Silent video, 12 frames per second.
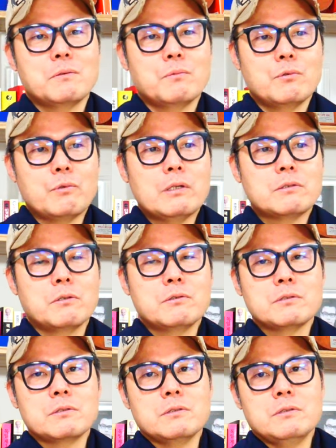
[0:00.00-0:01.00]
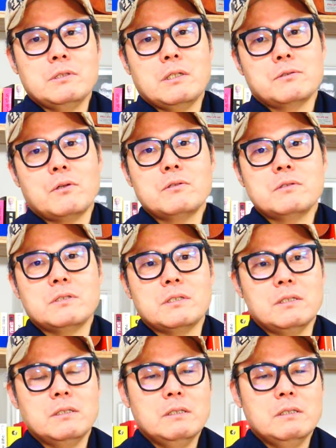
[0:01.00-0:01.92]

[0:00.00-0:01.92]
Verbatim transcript: 뭐 왜 그런 책을 썼는지.